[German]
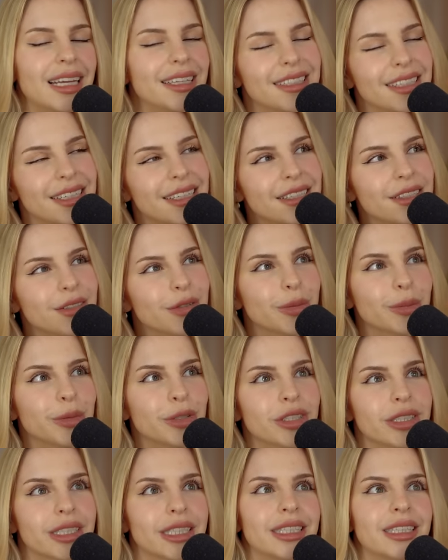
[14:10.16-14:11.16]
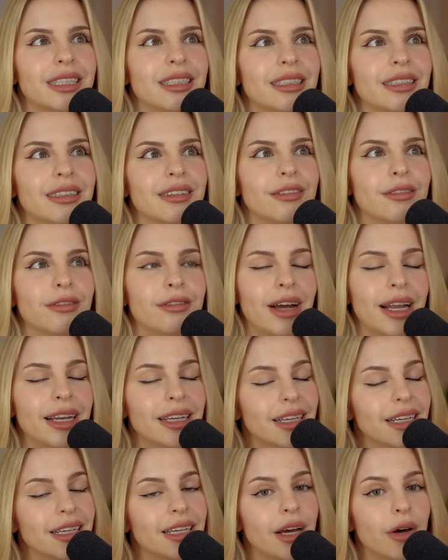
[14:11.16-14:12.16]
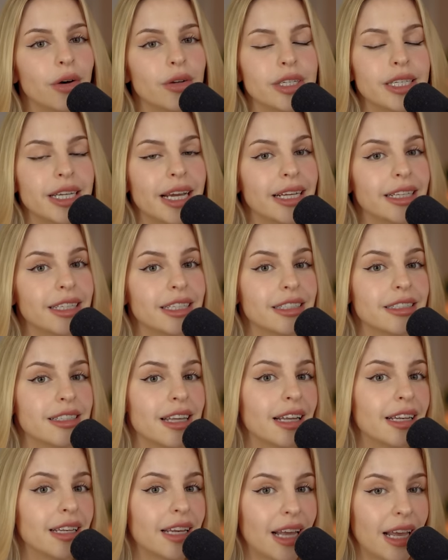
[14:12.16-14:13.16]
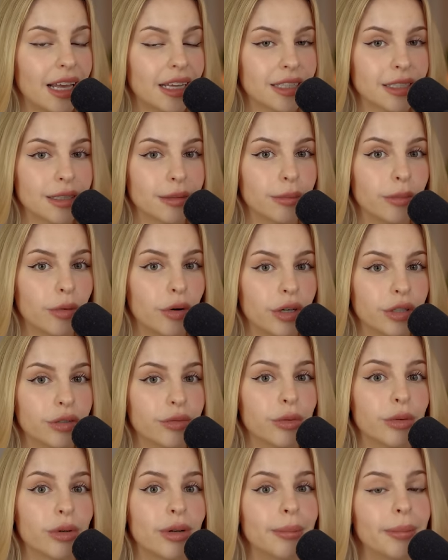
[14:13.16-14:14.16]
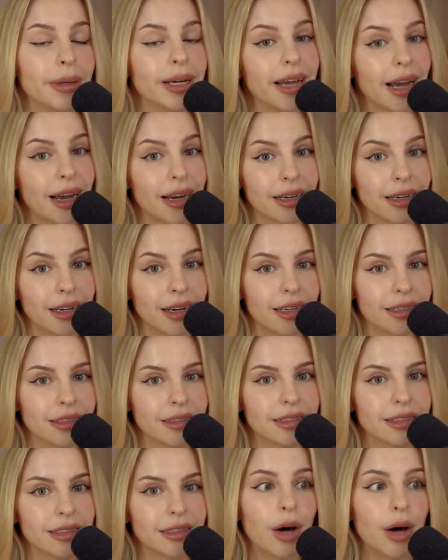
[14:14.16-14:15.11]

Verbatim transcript: Es ist umstritten, wann genau Ted seinen ersten Mord wohl begangen hat.